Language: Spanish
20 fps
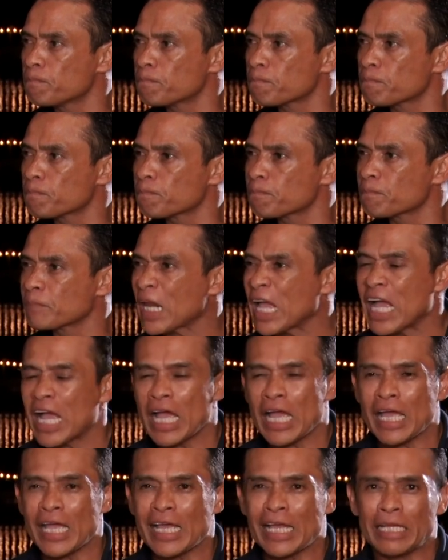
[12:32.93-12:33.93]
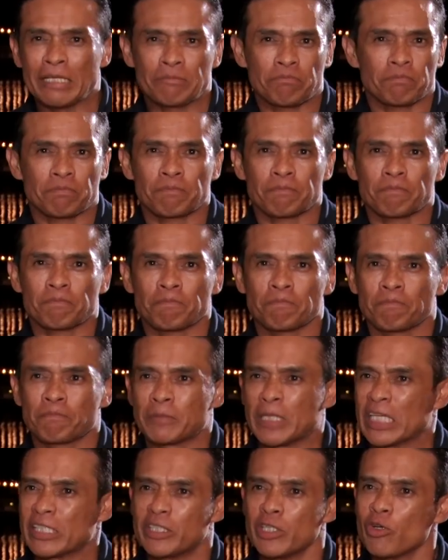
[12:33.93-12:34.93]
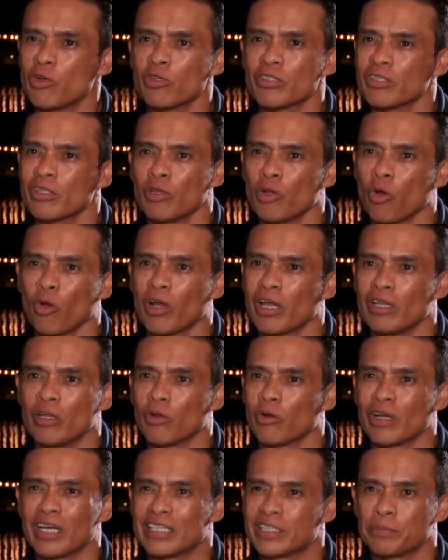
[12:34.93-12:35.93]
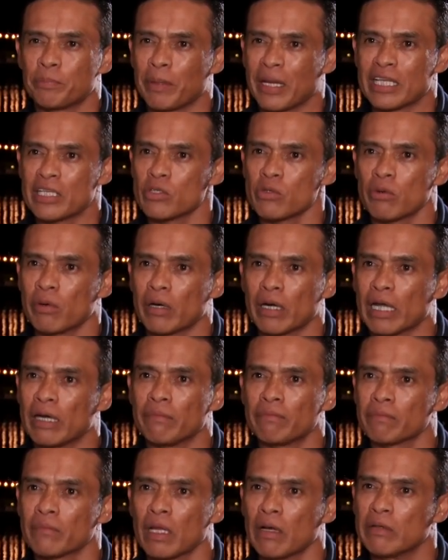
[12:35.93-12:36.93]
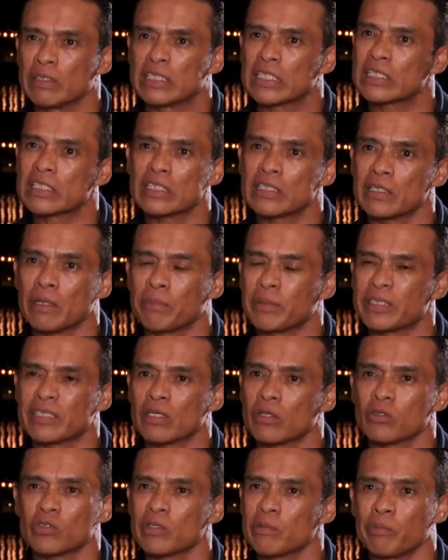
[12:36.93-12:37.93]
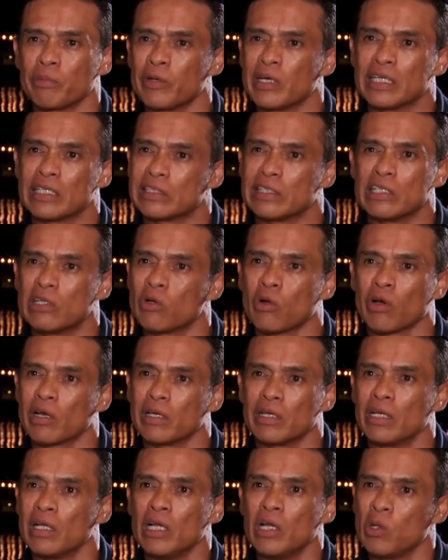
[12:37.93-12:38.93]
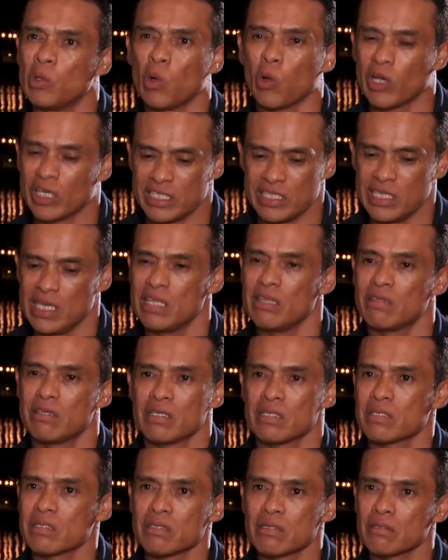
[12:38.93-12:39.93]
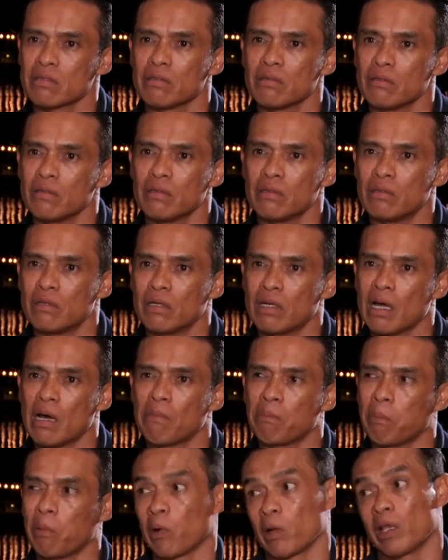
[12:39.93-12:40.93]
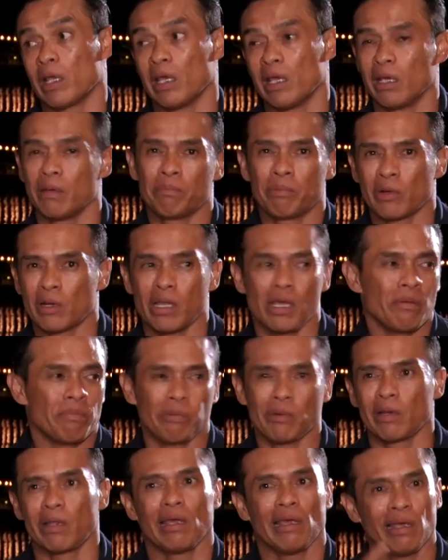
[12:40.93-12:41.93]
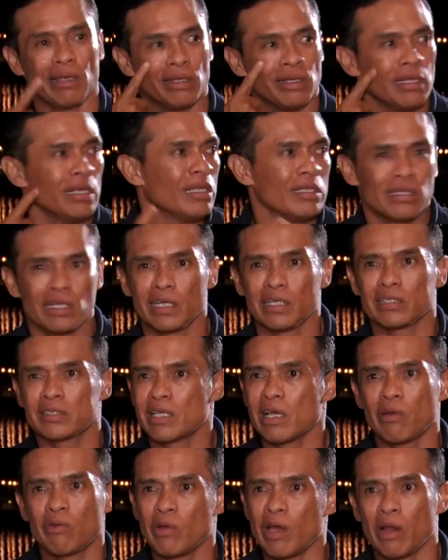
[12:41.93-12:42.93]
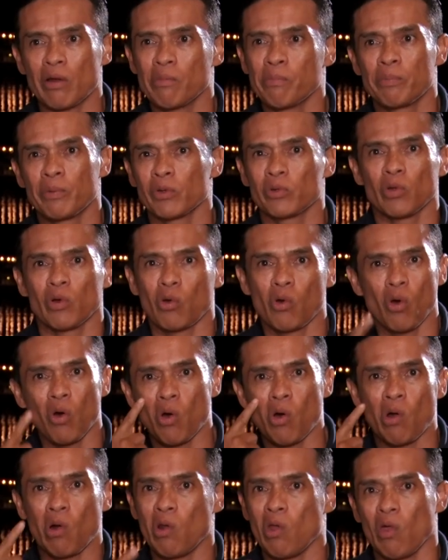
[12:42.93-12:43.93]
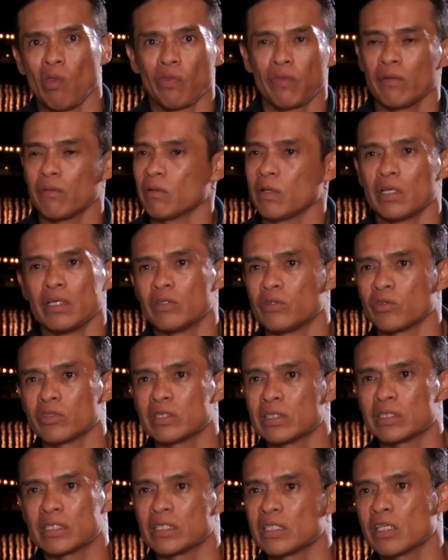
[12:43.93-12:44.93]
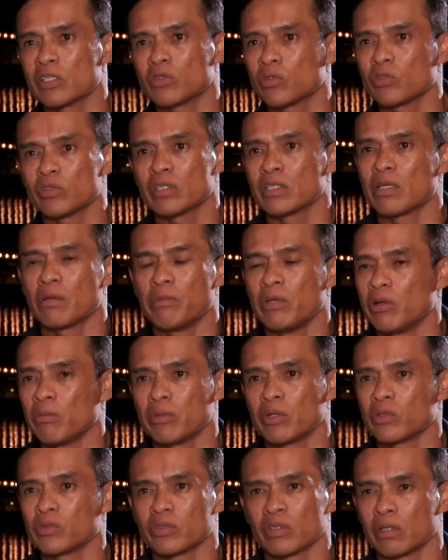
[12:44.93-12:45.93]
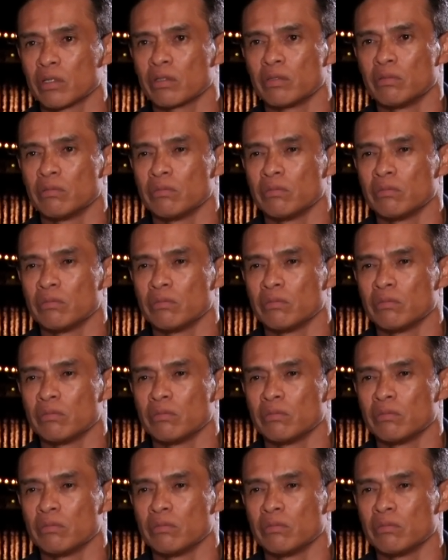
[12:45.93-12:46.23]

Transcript: Una decir lo, lo, lo, que expreso, ¿verdad? A veces en prisa no se puede decir lo que, lo que sientes, ¿verdad? Porque, ¿Por qué? Porque tenés que cuidar un protocolo, entonces esas cosas a mí no me gustan.